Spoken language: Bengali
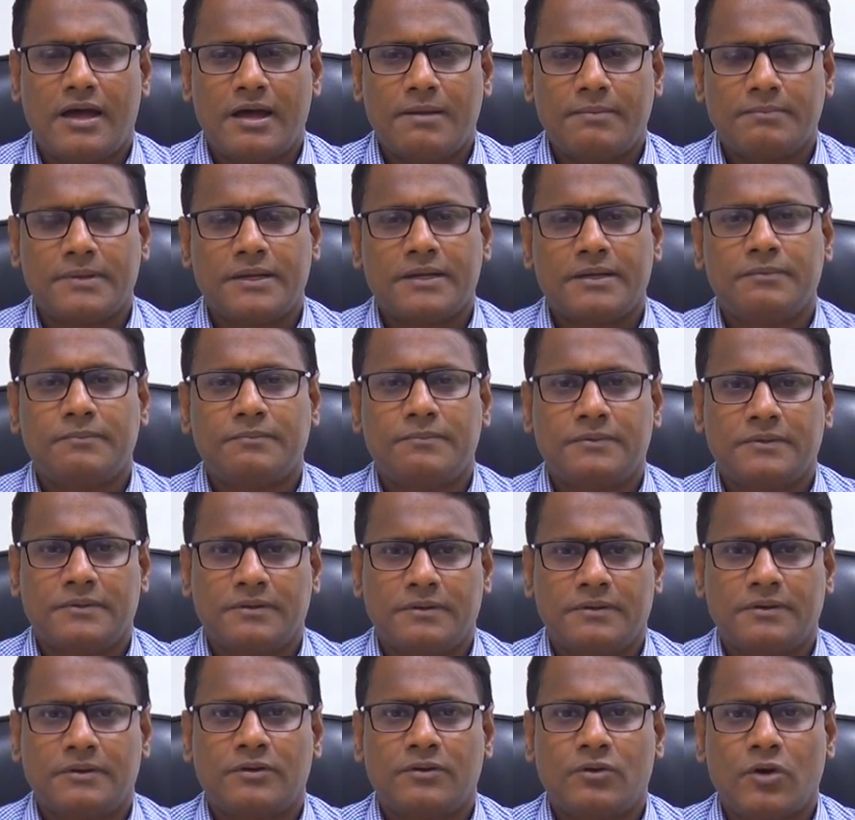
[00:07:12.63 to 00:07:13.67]
আমরা
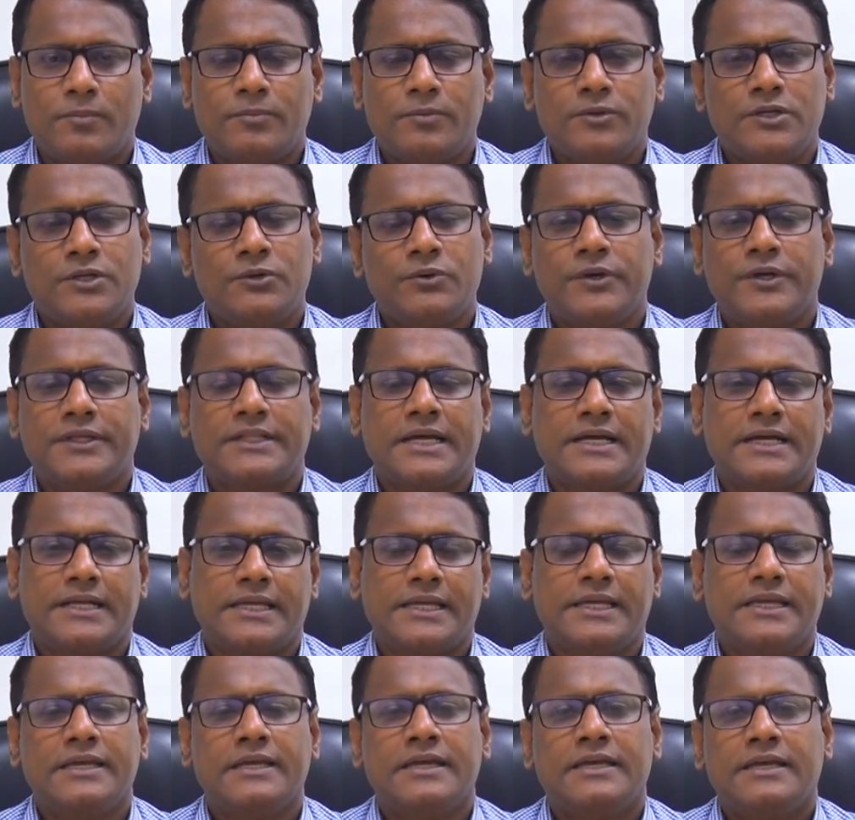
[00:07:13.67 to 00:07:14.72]
কমনলি হয়ে
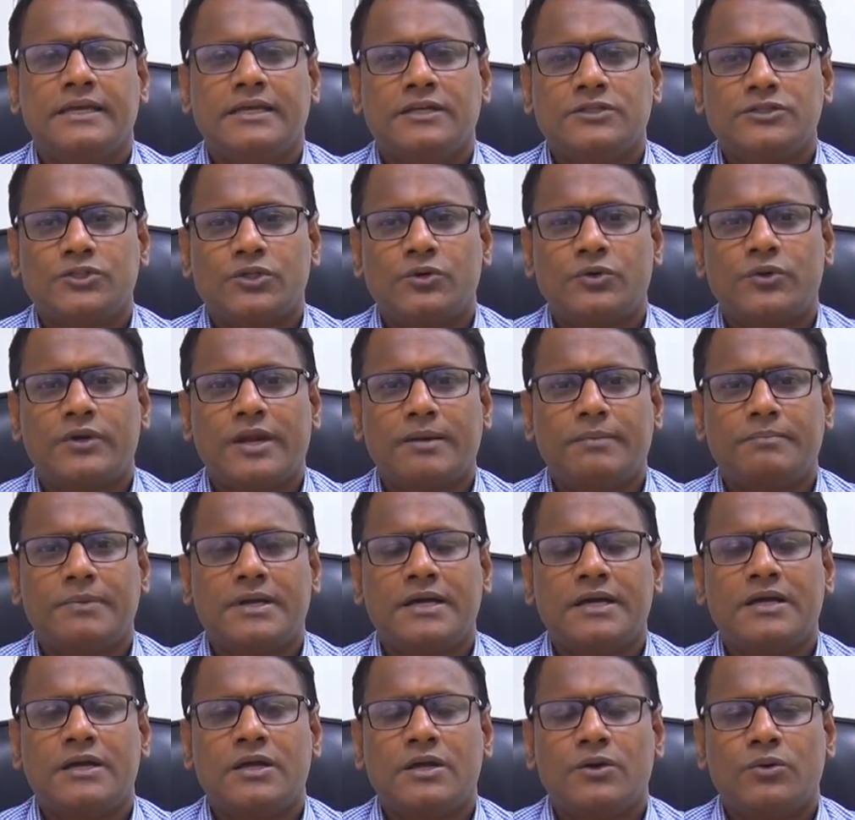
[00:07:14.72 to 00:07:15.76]
থাকে যখন
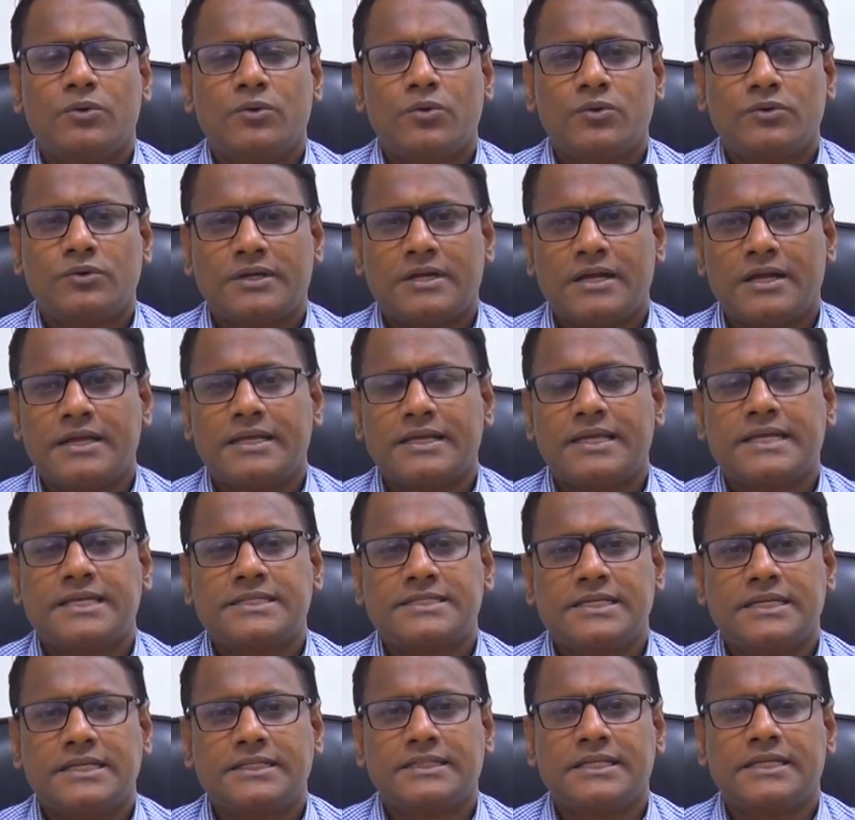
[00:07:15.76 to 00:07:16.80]
আমরা রোগটা
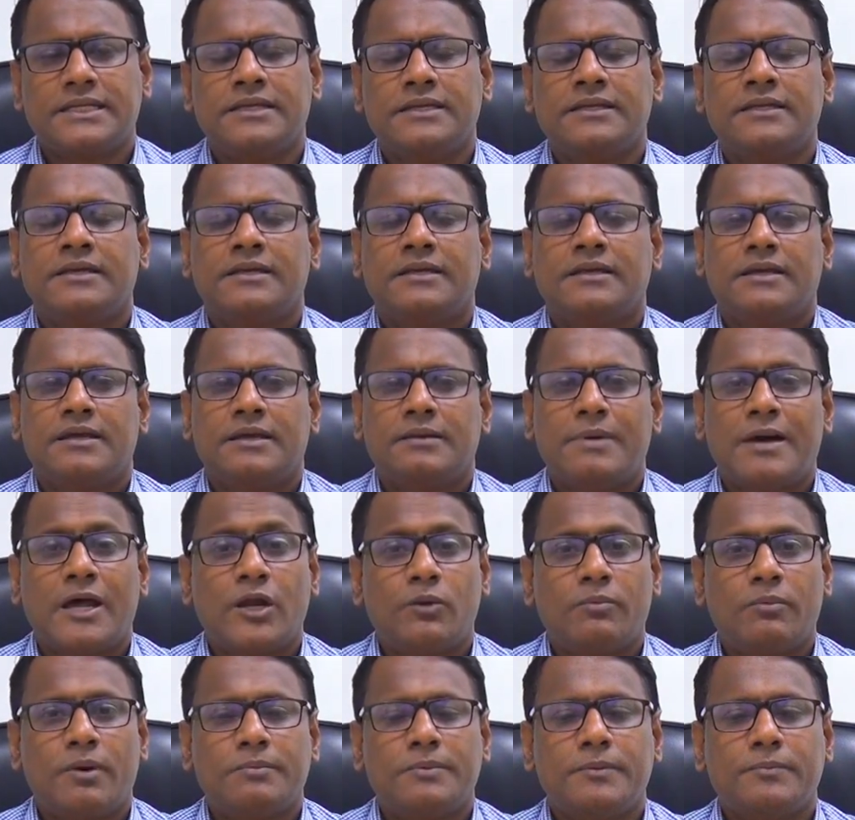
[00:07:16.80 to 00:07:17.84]
এক্সরেতে
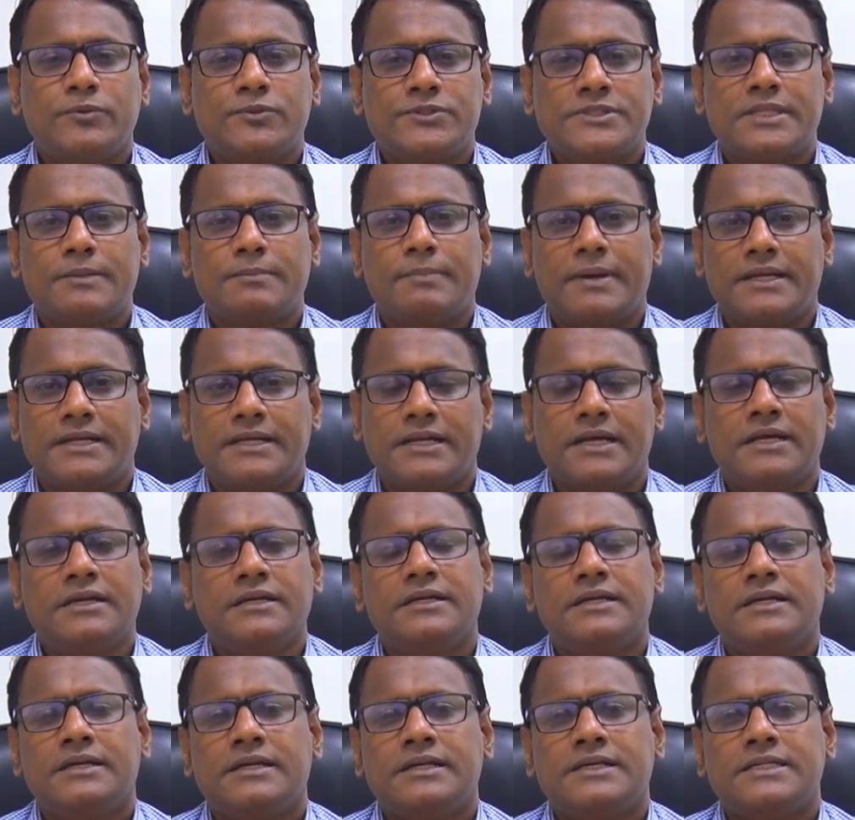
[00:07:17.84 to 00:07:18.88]
ভালোভাবে বুঝতে পারি না
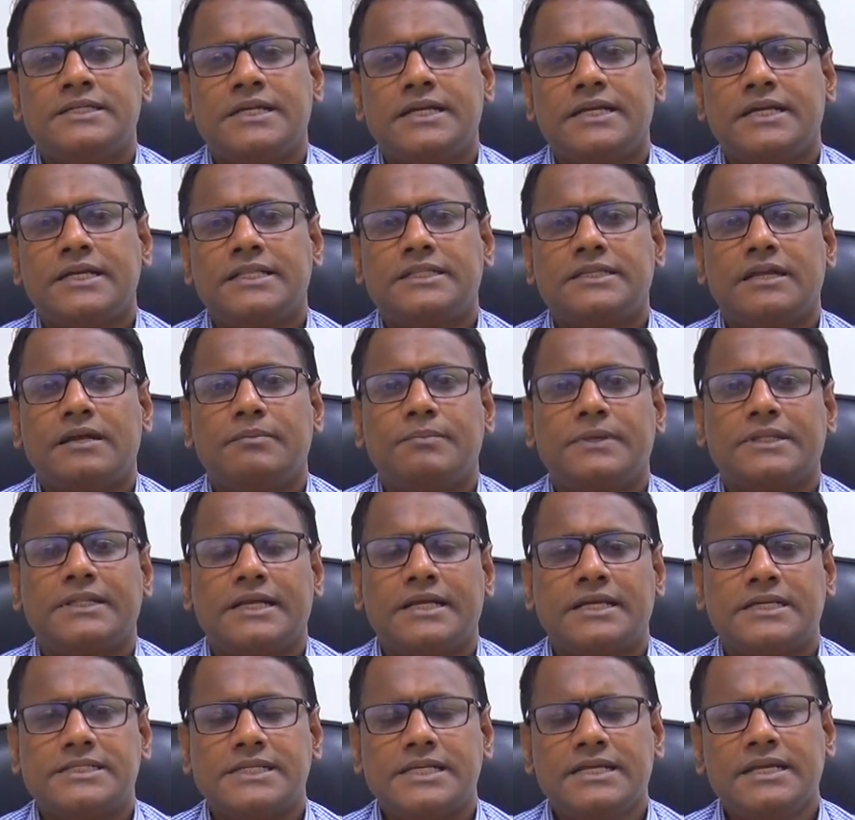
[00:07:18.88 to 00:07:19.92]
সেক্ষেত্রে আমরা
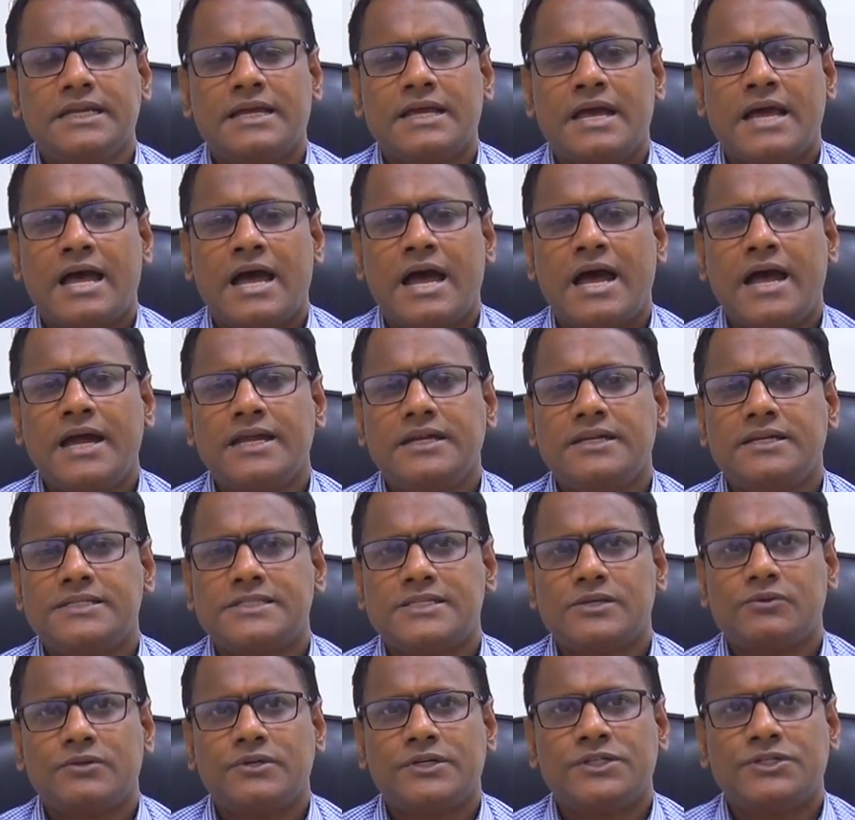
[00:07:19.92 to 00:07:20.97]
দেখা যায় হাই
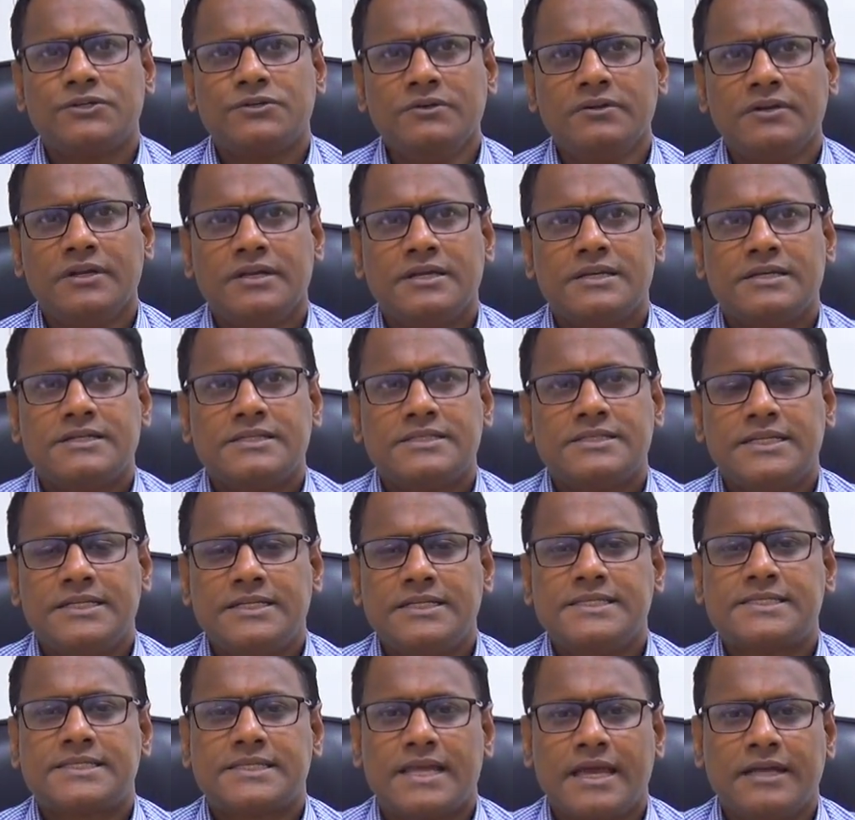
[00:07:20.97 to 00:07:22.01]
রিজলিউশন
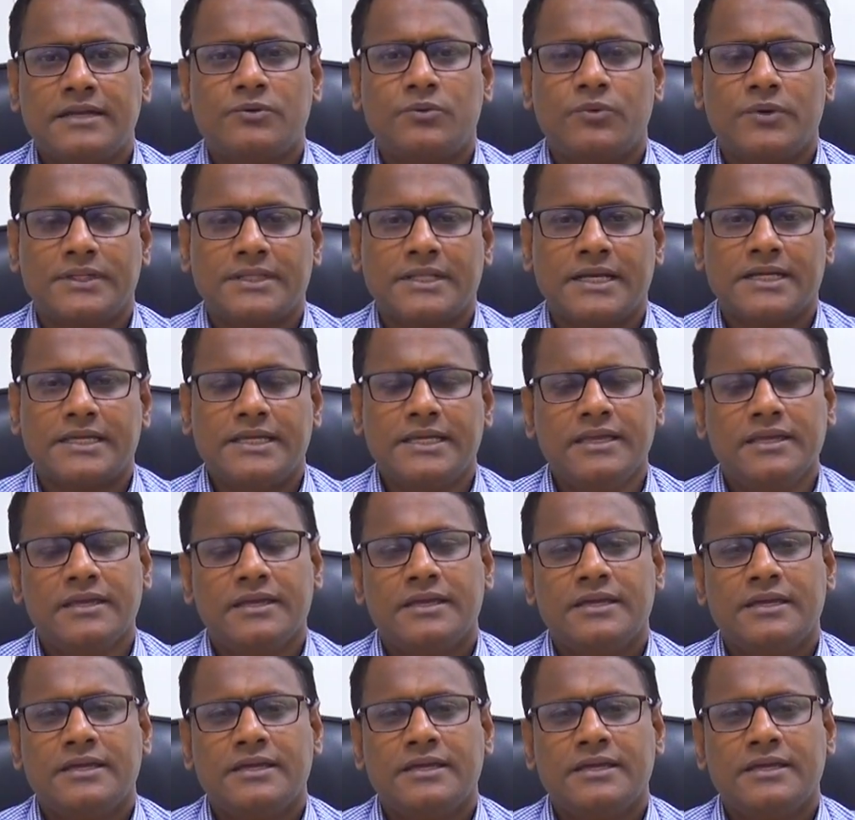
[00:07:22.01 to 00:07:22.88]
সিটি স্ক্যান করে থাকি